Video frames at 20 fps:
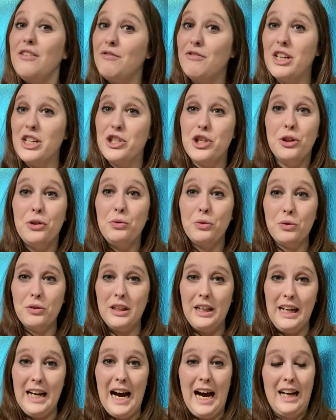Invece
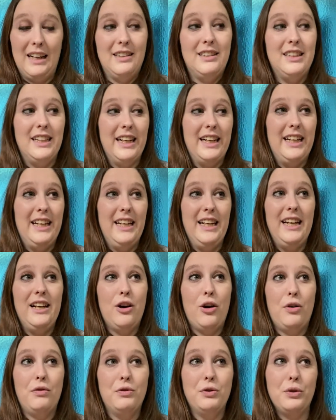tutte le altre che
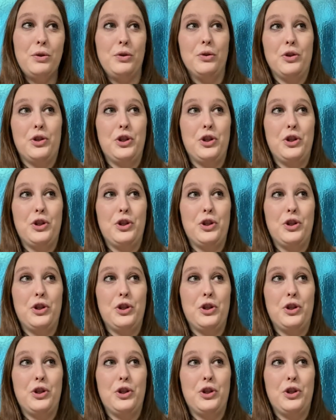ho avuto